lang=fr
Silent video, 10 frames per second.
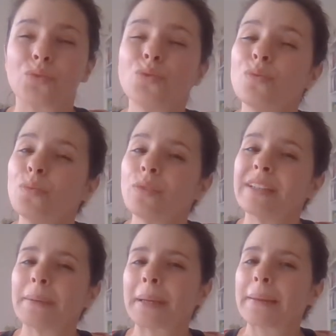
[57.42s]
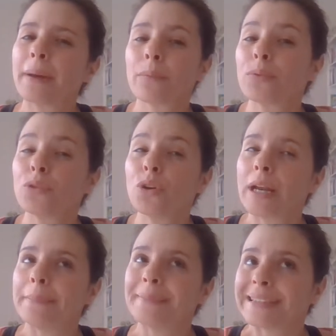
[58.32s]
Tout le monde déprime un peu dans
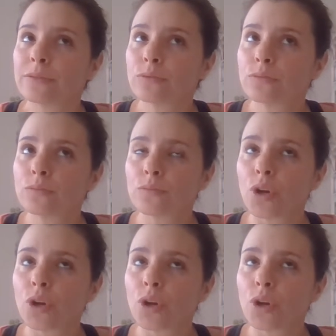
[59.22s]
la maison,